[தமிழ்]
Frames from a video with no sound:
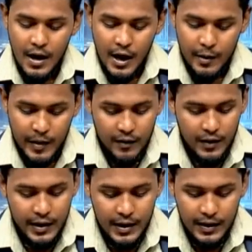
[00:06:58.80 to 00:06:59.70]
அண்மையில்
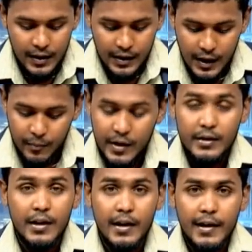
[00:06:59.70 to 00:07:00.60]
வழி
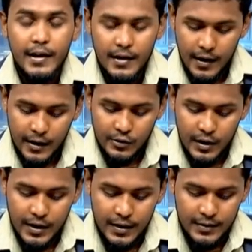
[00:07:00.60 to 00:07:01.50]
கிளம்பியிருந்த நிலையில்
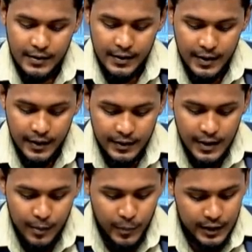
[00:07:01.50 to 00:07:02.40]
அத்துரலிய ரத்னதேரர்
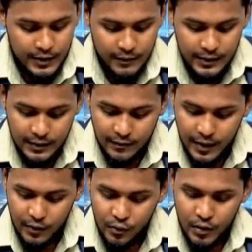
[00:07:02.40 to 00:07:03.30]
யாழ்ப்பாணத்தில் வைத்து
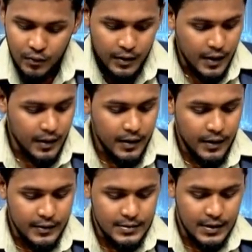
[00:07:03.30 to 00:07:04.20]
இவ்வாறு கூறியுள்ளதாக
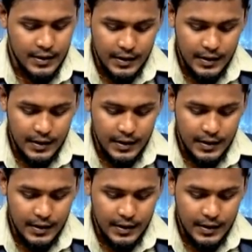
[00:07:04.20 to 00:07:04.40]
அந்த செய்தி